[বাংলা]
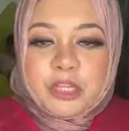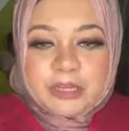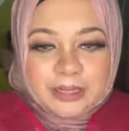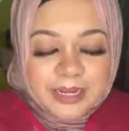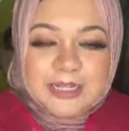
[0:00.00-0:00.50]

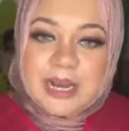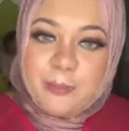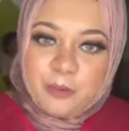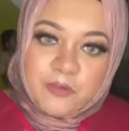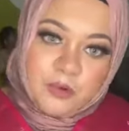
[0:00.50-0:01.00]
প্রত্যেকটা
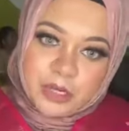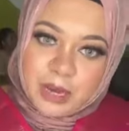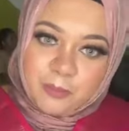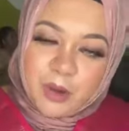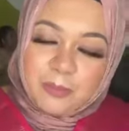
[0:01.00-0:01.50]
কাপড়
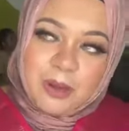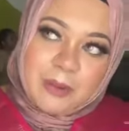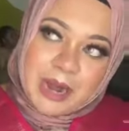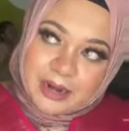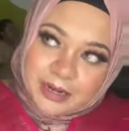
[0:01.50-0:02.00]
কোটে আপু আমি
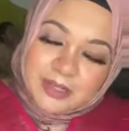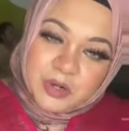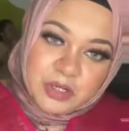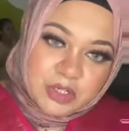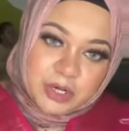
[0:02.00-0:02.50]
আমার আগের
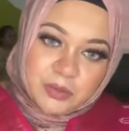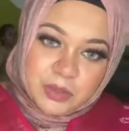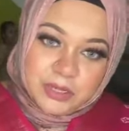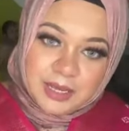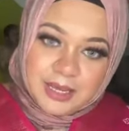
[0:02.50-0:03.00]
স্ক্রিনশট
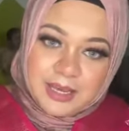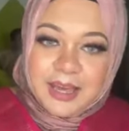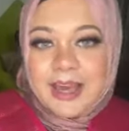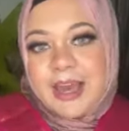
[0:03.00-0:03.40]
গুলো দেখি